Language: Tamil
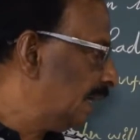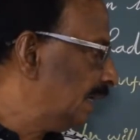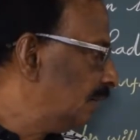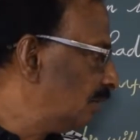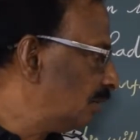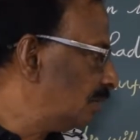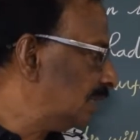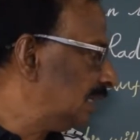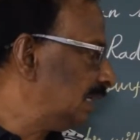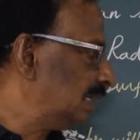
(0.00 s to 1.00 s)
இன்னொன்று
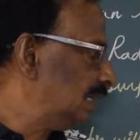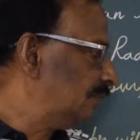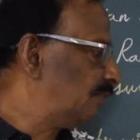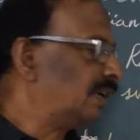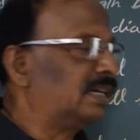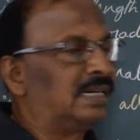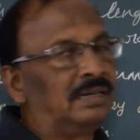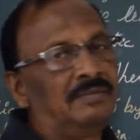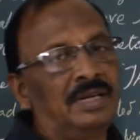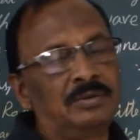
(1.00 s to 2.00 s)
வந்து இன்ஃப்ராரெட்
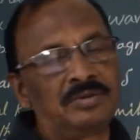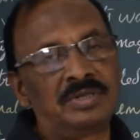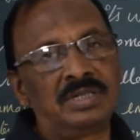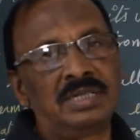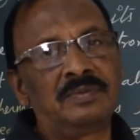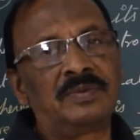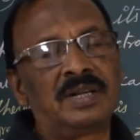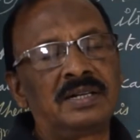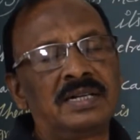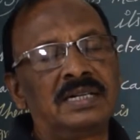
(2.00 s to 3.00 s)
வேவ்ஸ்
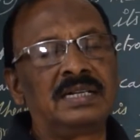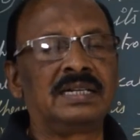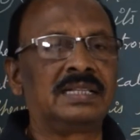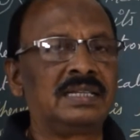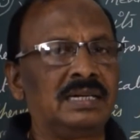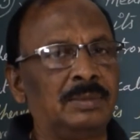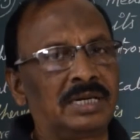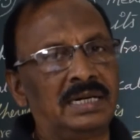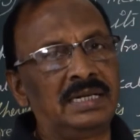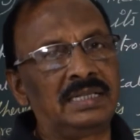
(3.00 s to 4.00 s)
இன்ஃப்ராரெட்டுங்கிறது நம்ம
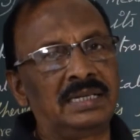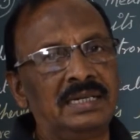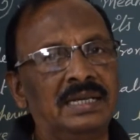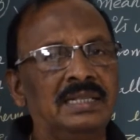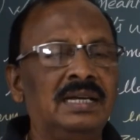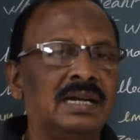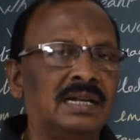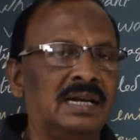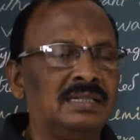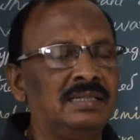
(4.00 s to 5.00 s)
கண்ணுக்கு தெரியாது
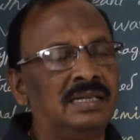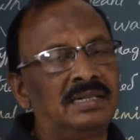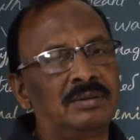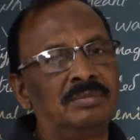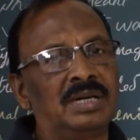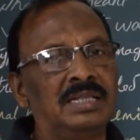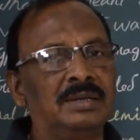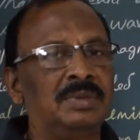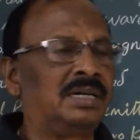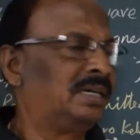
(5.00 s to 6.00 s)
ஆனால் அதுதான் ரொம்ப
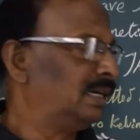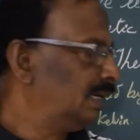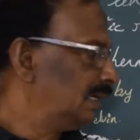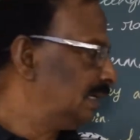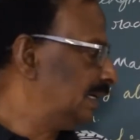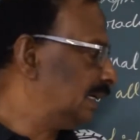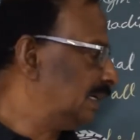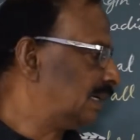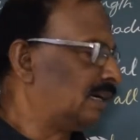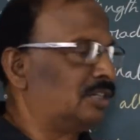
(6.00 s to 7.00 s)
அதிகமாக ஹீட்டை
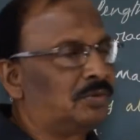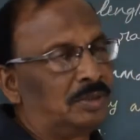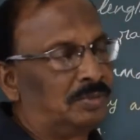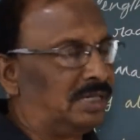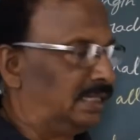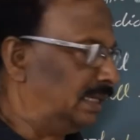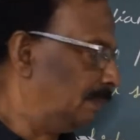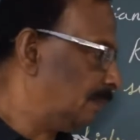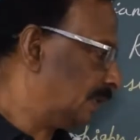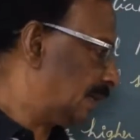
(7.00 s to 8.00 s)
ட்ரான்ஸ்ஃபர் பண்ணுது
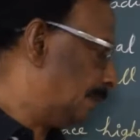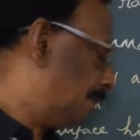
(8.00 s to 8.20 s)
ஓகே